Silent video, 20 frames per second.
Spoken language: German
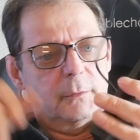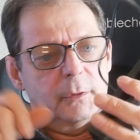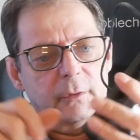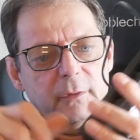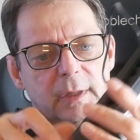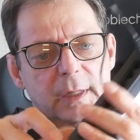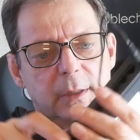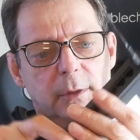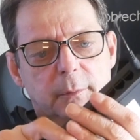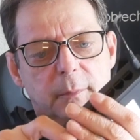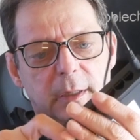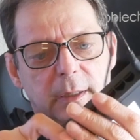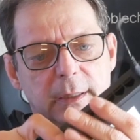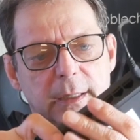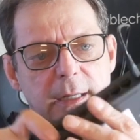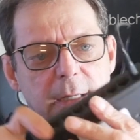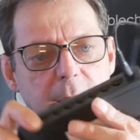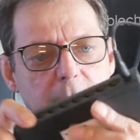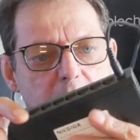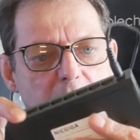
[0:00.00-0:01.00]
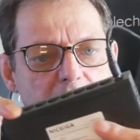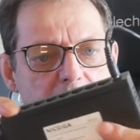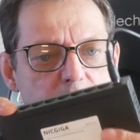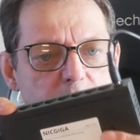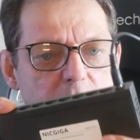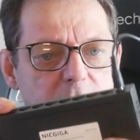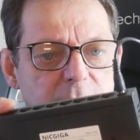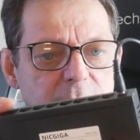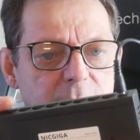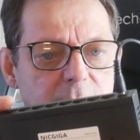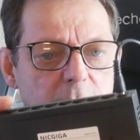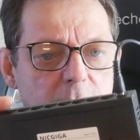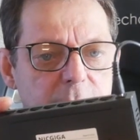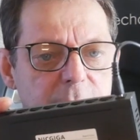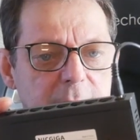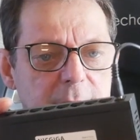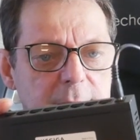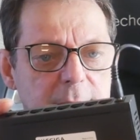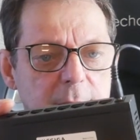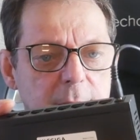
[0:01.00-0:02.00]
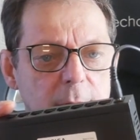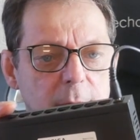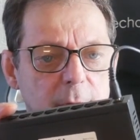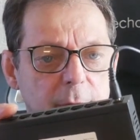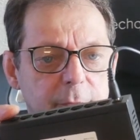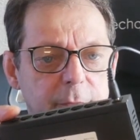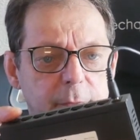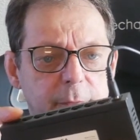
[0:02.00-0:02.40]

wir uns gleich nochmal näher im Unboxing, auch wenn er dann läuft.